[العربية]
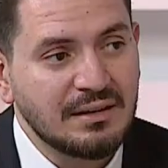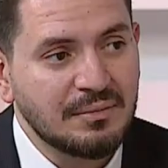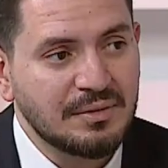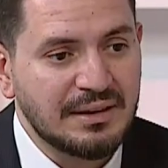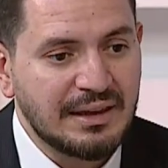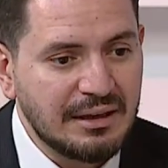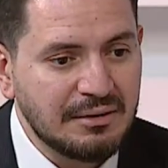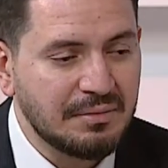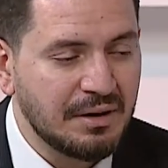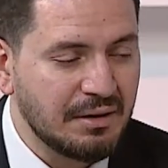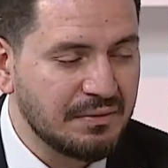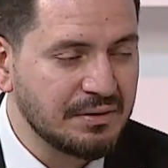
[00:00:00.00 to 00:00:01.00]
دي
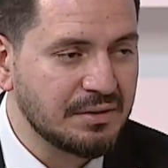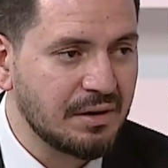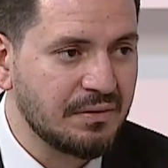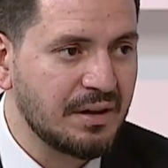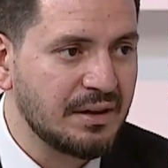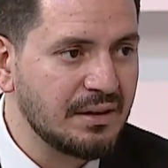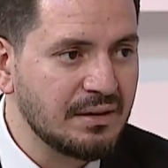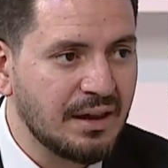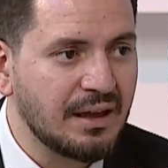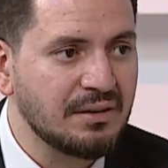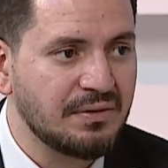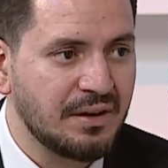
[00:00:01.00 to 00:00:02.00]
بتتكلم بقى لها فتره فاكيد
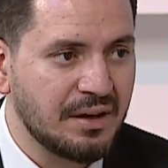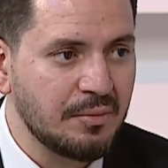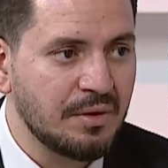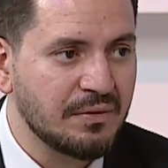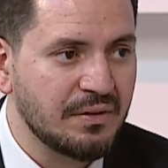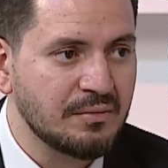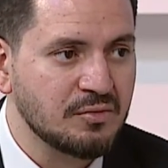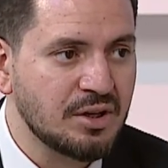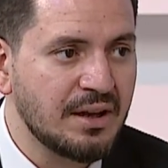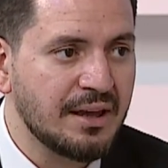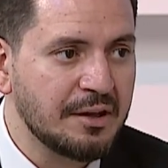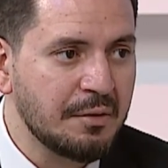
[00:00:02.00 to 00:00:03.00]
دخلت في انيميا
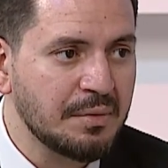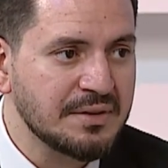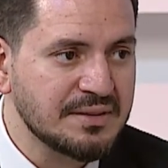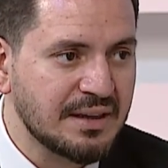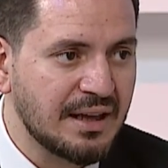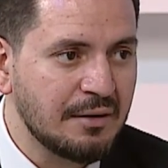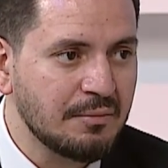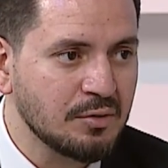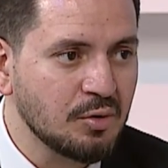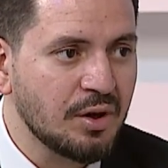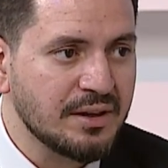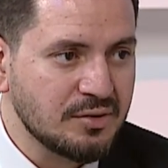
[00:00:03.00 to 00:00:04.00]
فالمشكله انيميا بتخلي
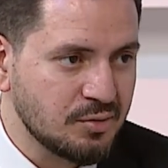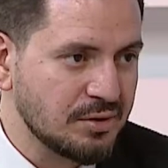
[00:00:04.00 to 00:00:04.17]
الموضوع